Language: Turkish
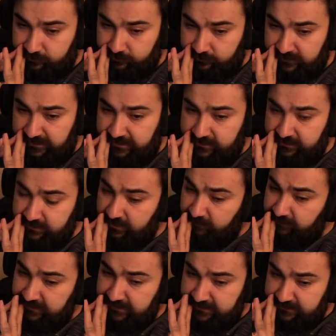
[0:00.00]
Yani
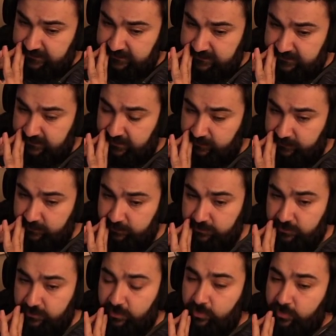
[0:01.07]
defalarca kez talepte
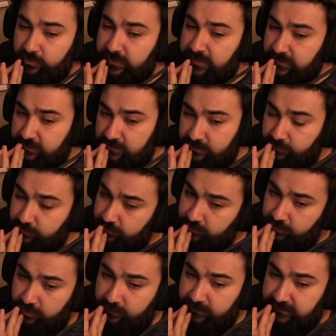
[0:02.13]
bulunduk o konuda. Uygun
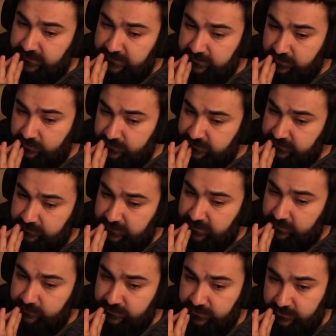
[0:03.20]
görmediler. O yüzden
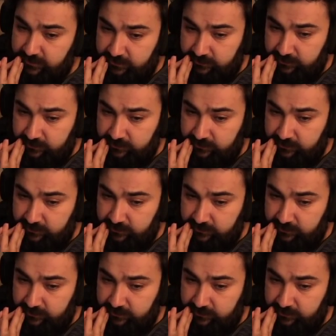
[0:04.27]
gelmeyecek.